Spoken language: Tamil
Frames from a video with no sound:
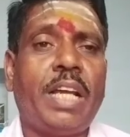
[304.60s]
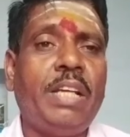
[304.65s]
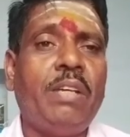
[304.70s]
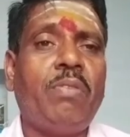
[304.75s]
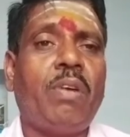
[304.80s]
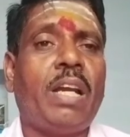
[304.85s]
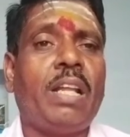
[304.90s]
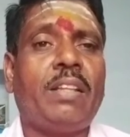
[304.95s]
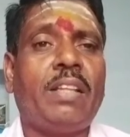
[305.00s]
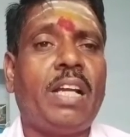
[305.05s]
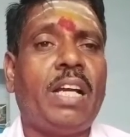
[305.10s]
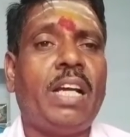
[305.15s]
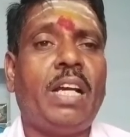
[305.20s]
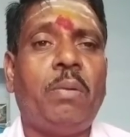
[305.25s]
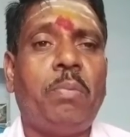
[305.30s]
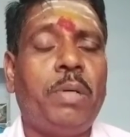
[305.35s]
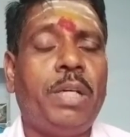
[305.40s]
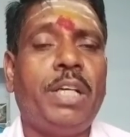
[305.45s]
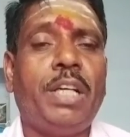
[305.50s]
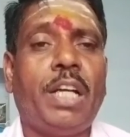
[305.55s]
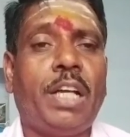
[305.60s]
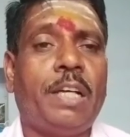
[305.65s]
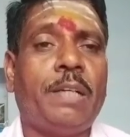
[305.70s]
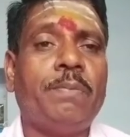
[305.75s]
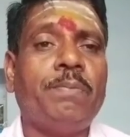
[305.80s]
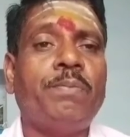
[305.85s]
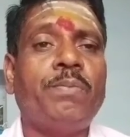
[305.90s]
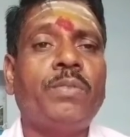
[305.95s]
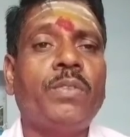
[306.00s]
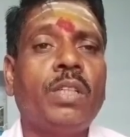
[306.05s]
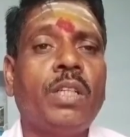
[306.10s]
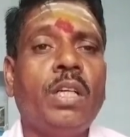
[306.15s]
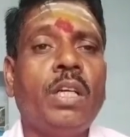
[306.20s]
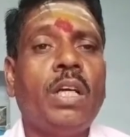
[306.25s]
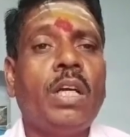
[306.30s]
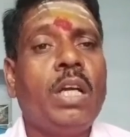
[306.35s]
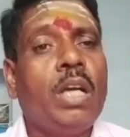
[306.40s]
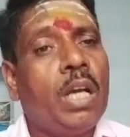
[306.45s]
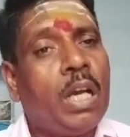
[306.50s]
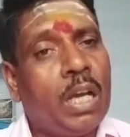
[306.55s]
நாய் வளர்த்தாங்க அப்படின்னா
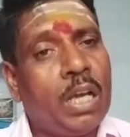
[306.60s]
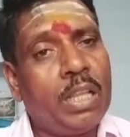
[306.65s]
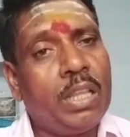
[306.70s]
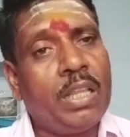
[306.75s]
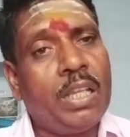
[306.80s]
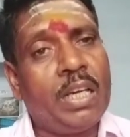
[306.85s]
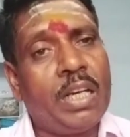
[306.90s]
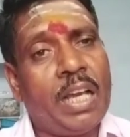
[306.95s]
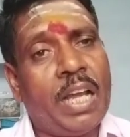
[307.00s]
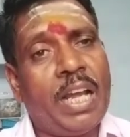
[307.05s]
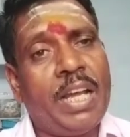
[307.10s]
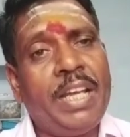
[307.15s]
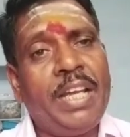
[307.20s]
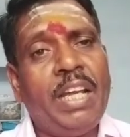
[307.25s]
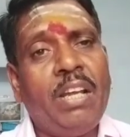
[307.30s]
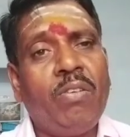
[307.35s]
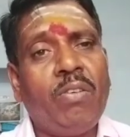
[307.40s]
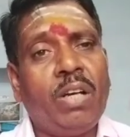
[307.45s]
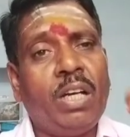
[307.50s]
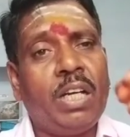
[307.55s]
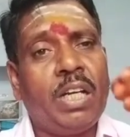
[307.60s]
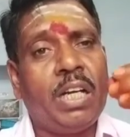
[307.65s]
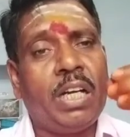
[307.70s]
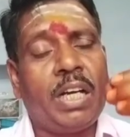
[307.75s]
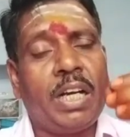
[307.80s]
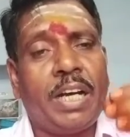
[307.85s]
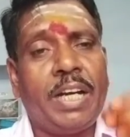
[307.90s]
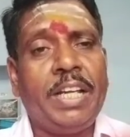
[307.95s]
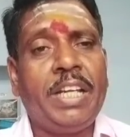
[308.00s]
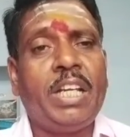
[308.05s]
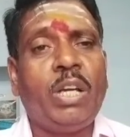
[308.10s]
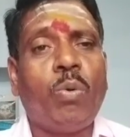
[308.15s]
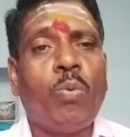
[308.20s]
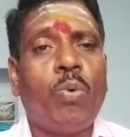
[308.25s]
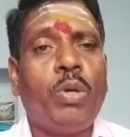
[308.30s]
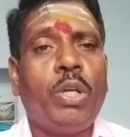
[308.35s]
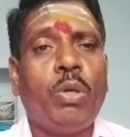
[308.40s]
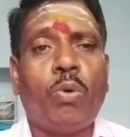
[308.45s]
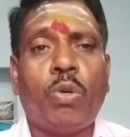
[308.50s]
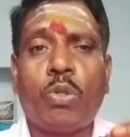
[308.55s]
அந்த நாயே இவங்களுக்கு
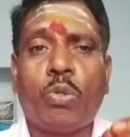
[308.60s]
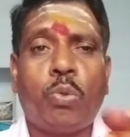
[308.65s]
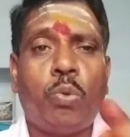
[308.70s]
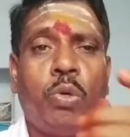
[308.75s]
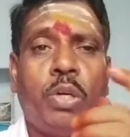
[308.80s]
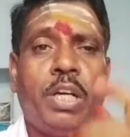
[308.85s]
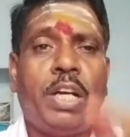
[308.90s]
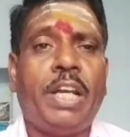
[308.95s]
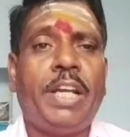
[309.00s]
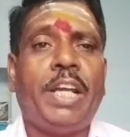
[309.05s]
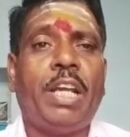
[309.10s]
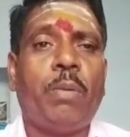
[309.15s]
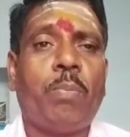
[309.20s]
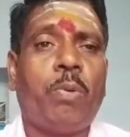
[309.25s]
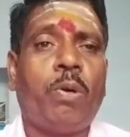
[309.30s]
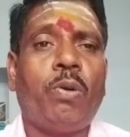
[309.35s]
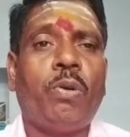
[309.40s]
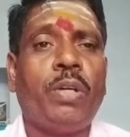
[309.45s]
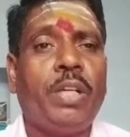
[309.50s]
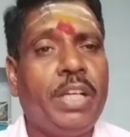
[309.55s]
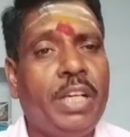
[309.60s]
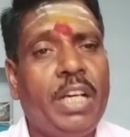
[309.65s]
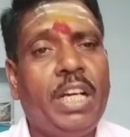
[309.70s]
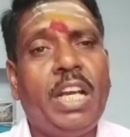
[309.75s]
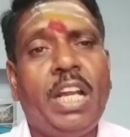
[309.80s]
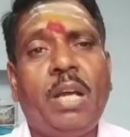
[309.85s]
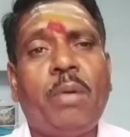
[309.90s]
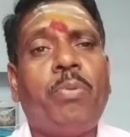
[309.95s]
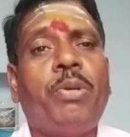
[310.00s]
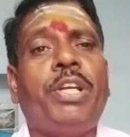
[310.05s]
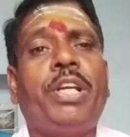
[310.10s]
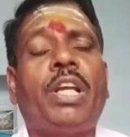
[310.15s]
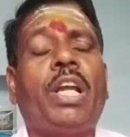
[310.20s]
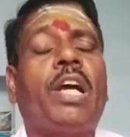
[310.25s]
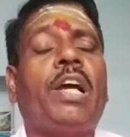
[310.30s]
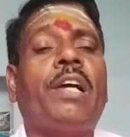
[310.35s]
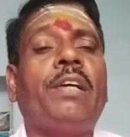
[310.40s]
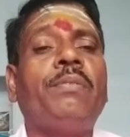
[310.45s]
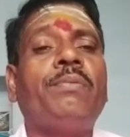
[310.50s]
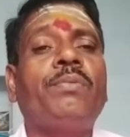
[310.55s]
கடிக்கக்கூடிய ஒரு சூழ்நிலை ஏற்படும் இல்லை
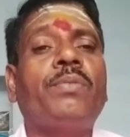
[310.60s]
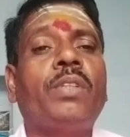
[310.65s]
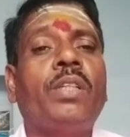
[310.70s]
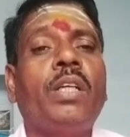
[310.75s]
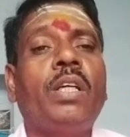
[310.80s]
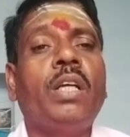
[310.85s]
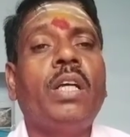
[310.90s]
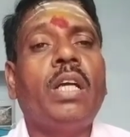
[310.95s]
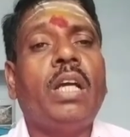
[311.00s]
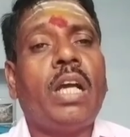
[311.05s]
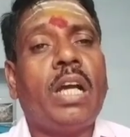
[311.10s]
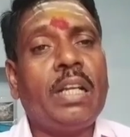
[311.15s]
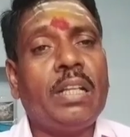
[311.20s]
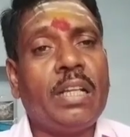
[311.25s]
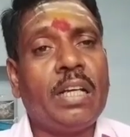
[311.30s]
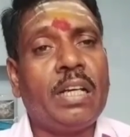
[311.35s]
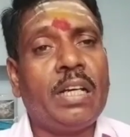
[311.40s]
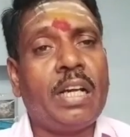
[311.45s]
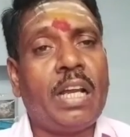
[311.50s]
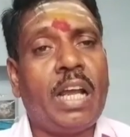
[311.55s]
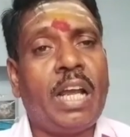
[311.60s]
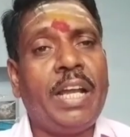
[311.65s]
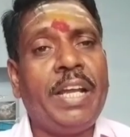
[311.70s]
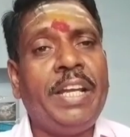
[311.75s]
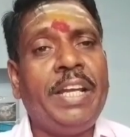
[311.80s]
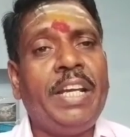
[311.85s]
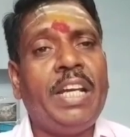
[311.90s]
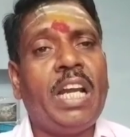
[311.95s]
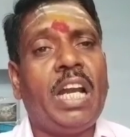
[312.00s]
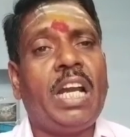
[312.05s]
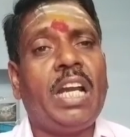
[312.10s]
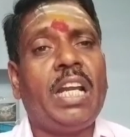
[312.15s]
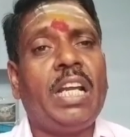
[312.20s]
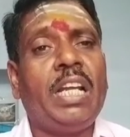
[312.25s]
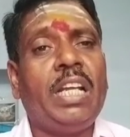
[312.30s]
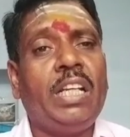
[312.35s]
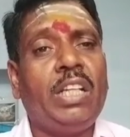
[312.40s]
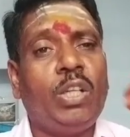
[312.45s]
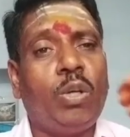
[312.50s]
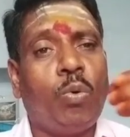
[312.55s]
அப்படின்னா அந்த
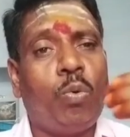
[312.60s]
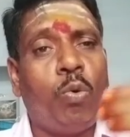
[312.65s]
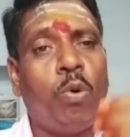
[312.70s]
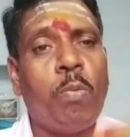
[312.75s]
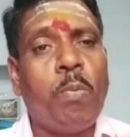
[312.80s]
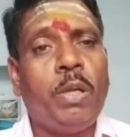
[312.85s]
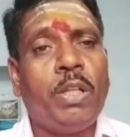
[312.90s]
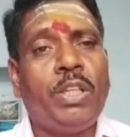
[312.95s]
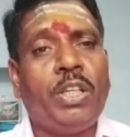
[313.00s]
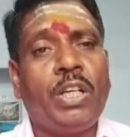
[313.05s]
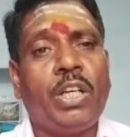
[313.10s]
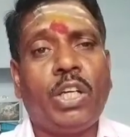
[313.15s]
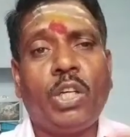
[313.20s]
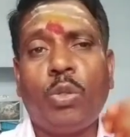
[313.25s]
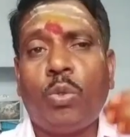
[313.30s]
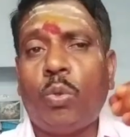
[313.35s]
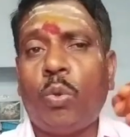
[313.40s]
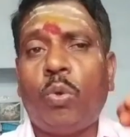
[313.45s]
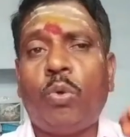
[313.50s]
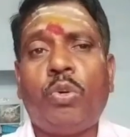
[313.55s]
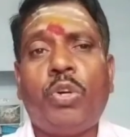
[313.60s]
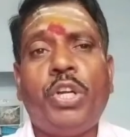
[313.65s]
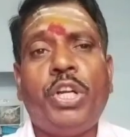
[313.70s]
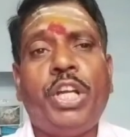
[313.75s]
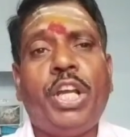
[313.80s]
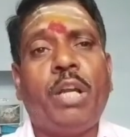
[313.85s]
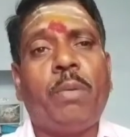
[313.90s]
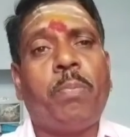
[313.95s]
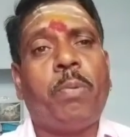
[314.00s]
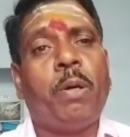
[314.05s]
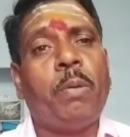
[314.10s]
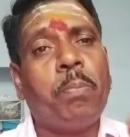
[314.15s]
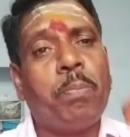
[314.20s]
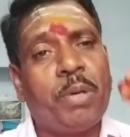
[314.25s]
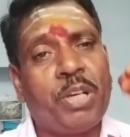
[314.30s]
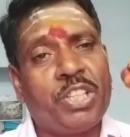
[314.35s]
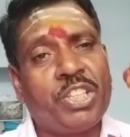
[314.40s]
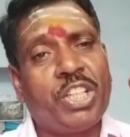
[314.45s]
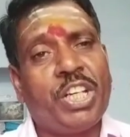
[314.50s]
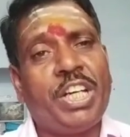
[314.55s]
நாயினால் இந்த குடும்பத்திற்கு தொற்று ஏற்படும்
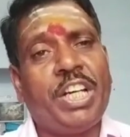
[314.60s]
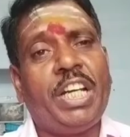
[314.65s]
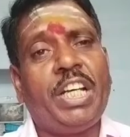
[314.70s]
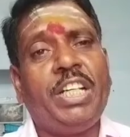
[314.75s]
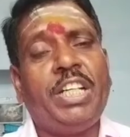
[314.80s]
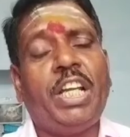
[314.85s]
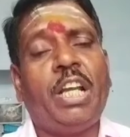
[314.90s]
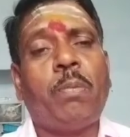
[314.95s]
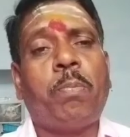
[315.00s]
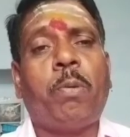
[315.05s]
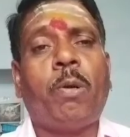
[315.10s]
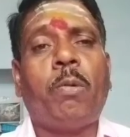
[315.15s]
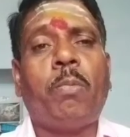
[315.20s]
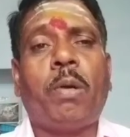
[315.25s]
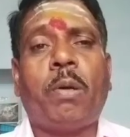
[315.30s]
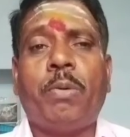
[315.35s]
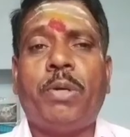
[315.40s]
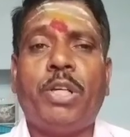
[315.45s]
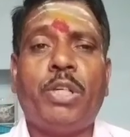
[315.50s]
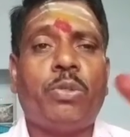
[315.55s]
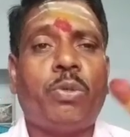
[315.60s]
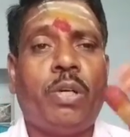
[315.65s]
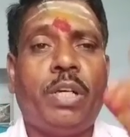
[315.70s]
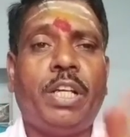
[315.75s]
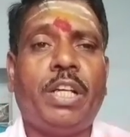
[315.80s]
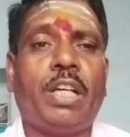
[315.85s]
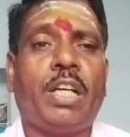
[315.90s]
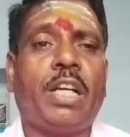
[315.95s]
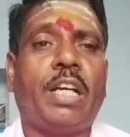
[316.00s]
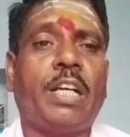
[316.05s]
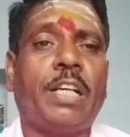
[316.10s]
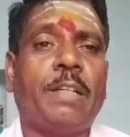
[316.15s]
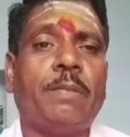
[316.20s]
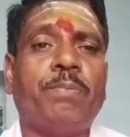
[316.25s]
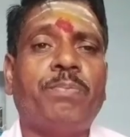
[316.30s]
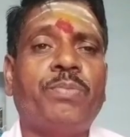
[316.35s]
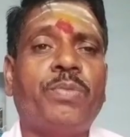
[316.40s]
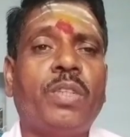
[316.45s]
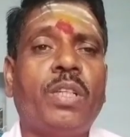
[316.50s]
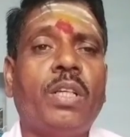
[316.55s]
பிரச்சனைகள் ஏற்படும் அப்படின்னு சொல்லியிருக்காங்க
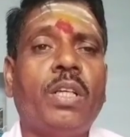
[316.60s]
